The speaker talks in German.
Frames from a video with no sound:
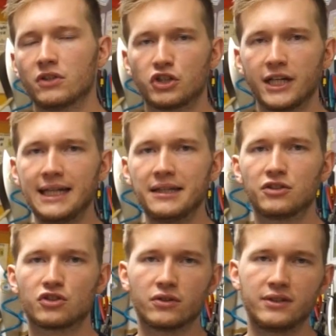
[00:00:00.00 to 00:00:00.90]
Und da schrillen
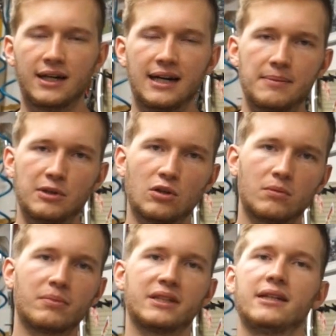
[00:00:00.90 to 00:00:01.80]
jetzt schon die
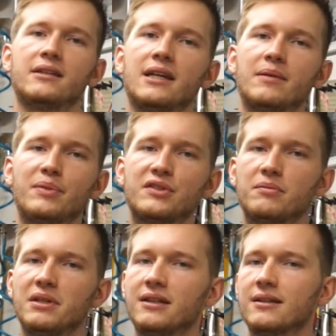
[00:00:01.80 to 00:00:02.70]
Alarmglocken bei denen, die ein
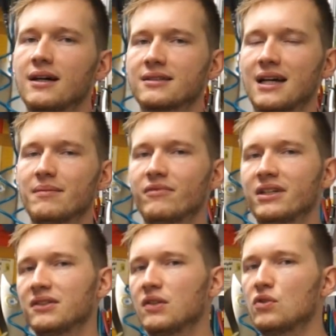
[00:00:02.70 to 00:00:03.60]
bisschen mitgedacht haben,
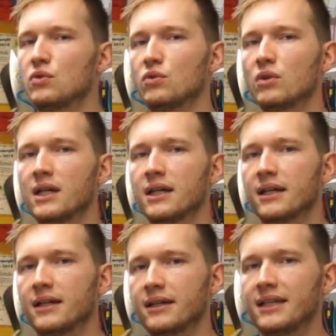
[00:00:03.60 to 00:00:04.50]
weil diese Zündung
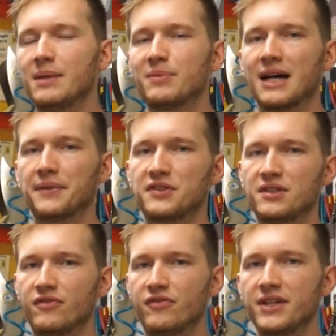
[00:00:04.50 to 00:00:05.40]
äh, gibt an,
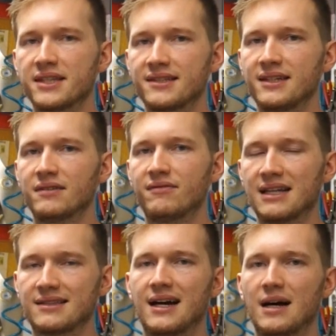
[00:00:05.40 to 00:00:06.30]
dass sie 40
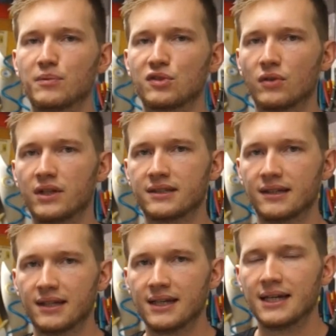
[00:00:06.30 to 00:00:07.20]
Watt haben sollte.